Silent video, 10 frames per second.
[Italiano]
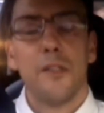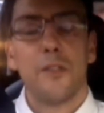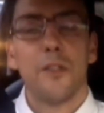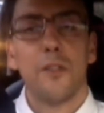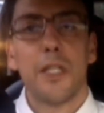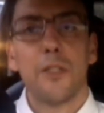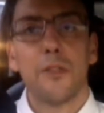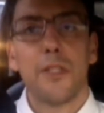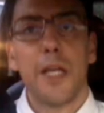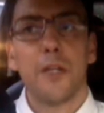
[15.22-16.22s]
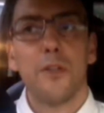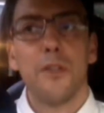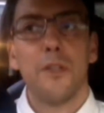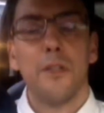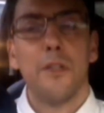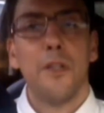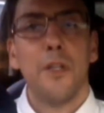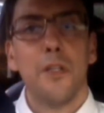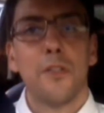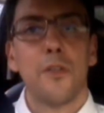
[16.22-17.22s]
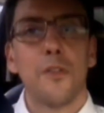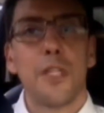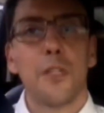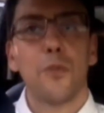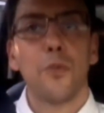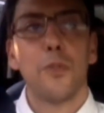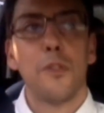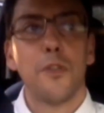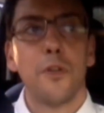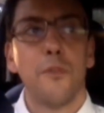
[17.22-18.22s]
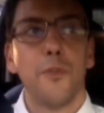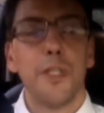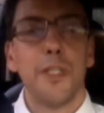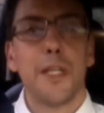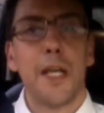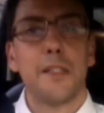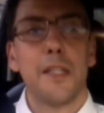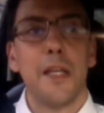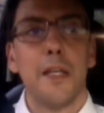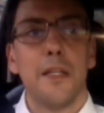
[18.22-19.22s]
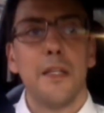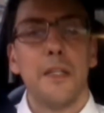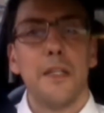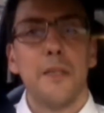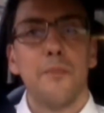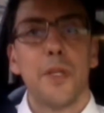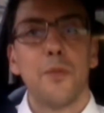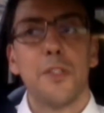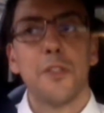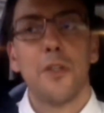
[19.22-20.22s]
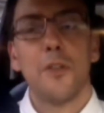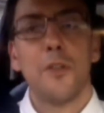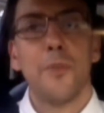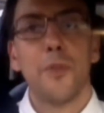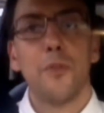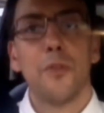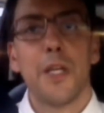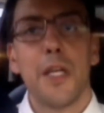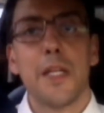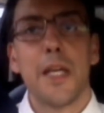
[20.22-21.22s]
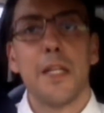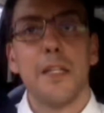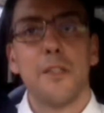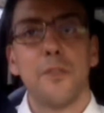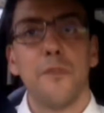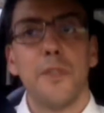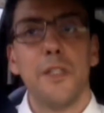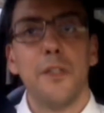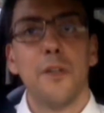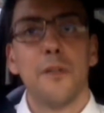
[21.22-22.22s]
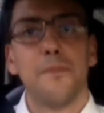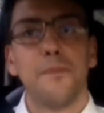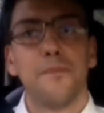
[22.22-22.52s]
sono tanto stanco, sono stato tutto il giorno fuori di casa, per questo che non ho potuto caricare nessun video.